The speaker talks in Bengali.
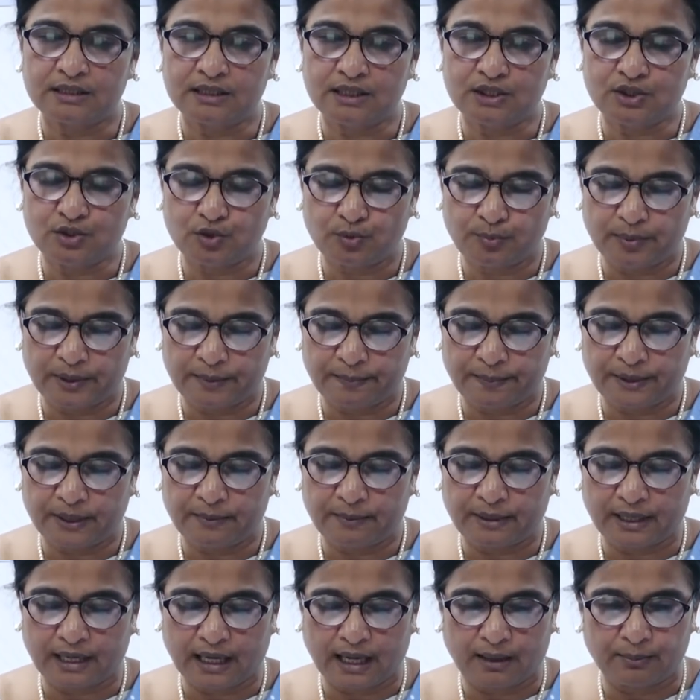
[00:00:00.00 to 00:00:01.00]
টিস্যু
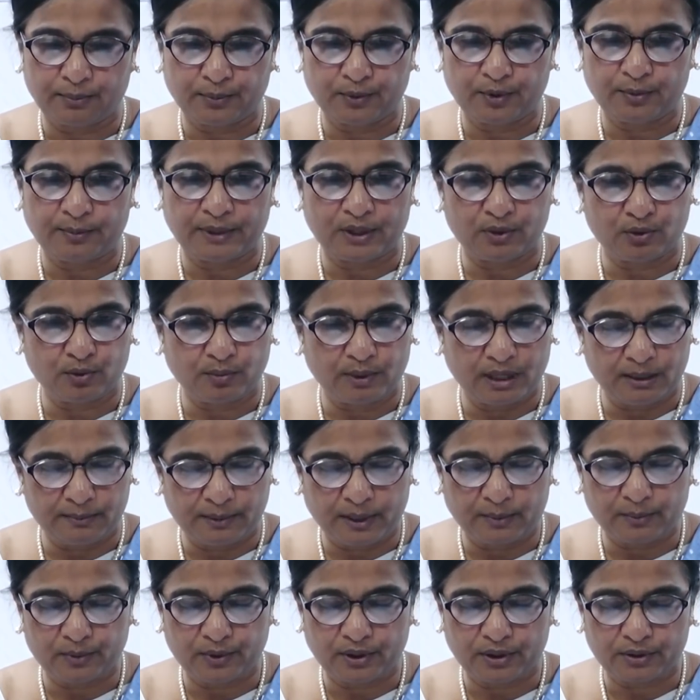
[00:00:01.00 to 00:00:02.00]
পেপার বা কাপড় বা রুমাল
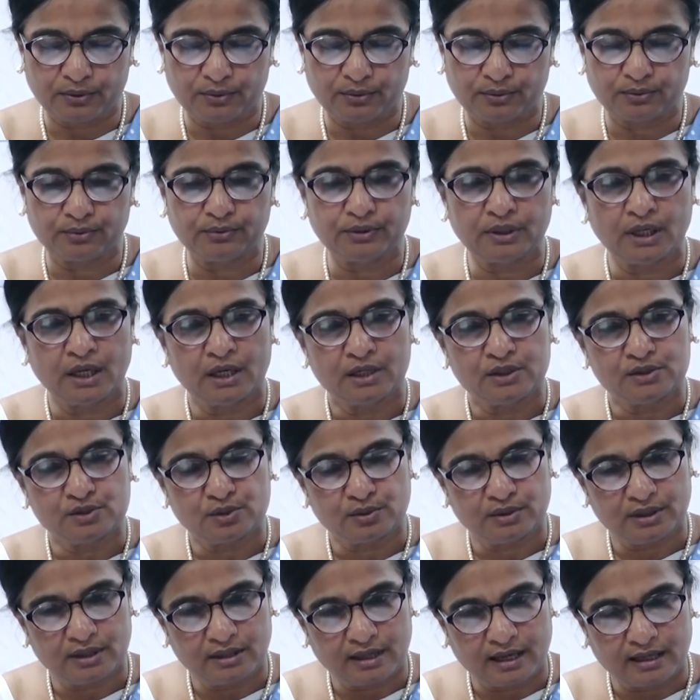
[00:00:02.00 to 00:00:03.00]
ব্যবহার করুন
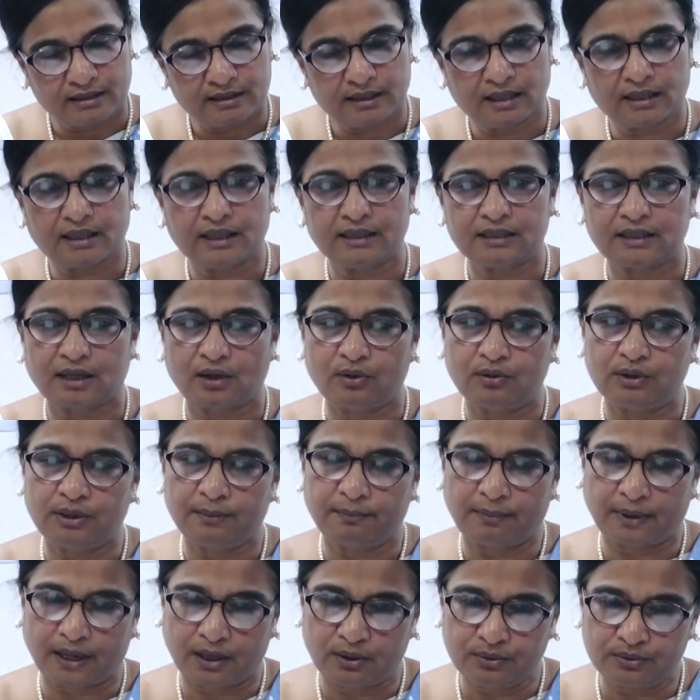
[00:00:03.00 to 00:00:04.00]
যদি না থাকে
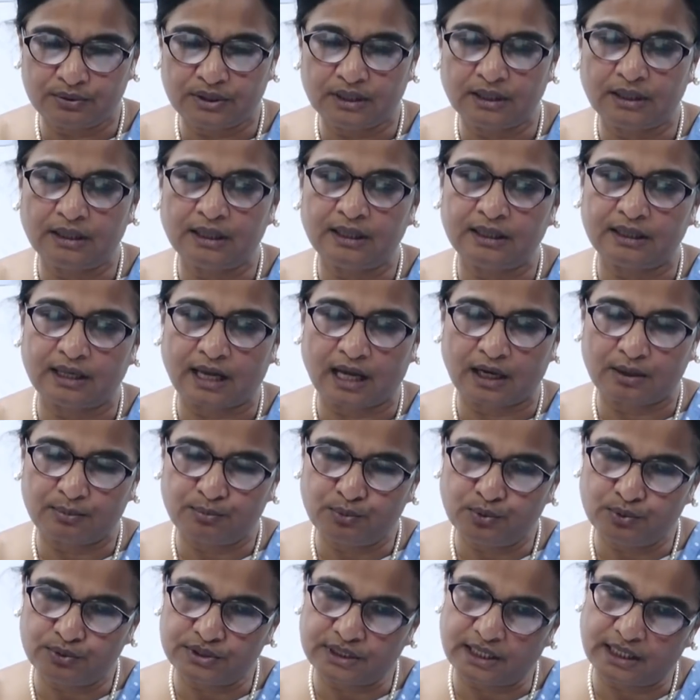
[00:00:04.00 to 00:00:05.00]
তাহলে বাহুতে নাক
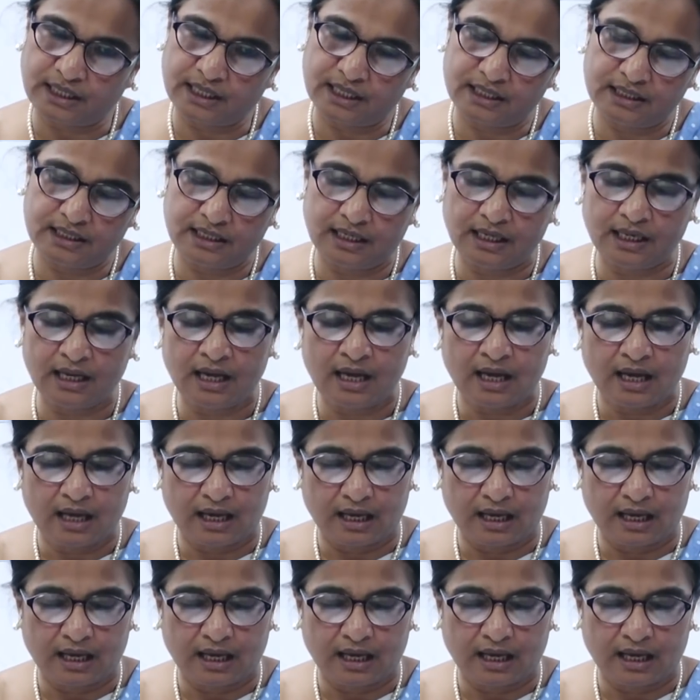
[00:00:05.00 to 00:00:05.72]
মুখ ঢেকে নিয়ে